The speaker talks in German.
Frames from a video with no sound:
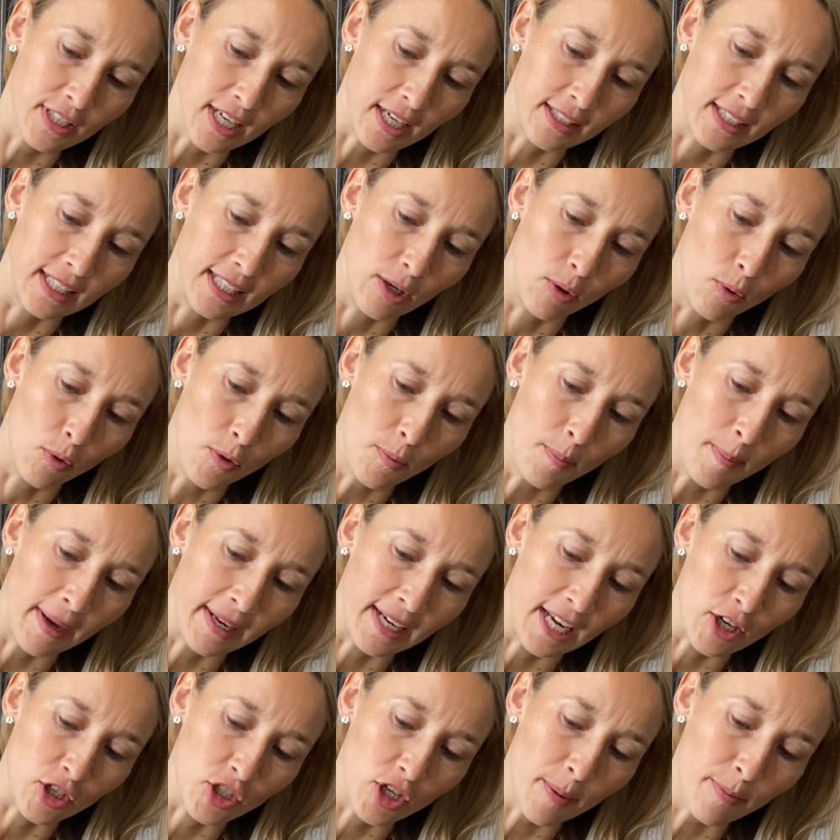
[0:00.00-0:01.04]
dann hier oben an
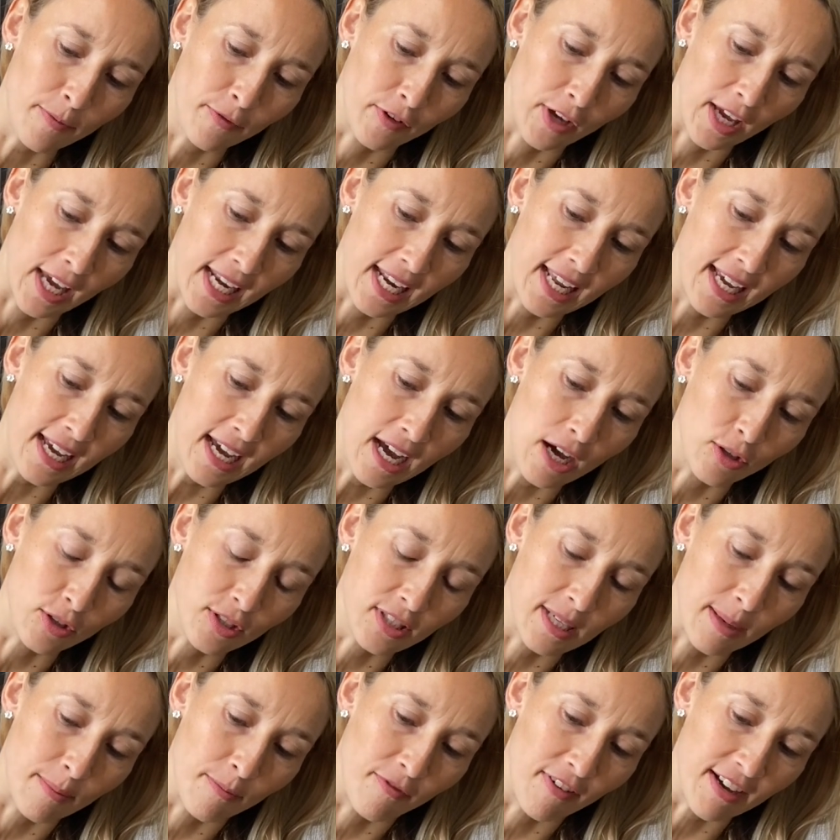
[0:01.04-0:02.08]
der Schöpfkelle
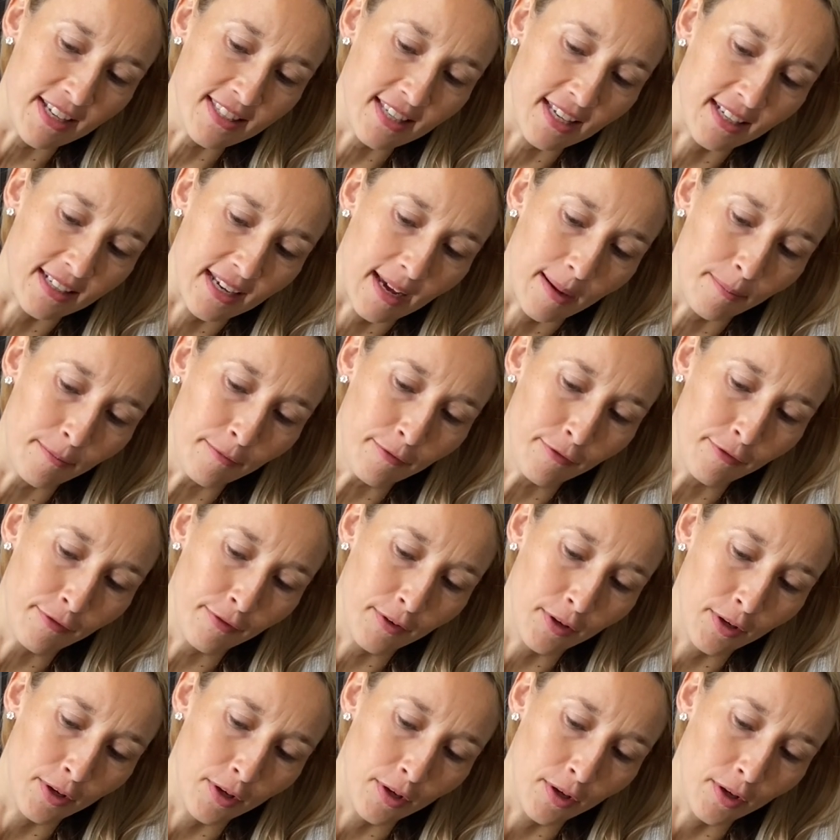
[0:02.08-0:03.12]
aus dem Wasserdampf,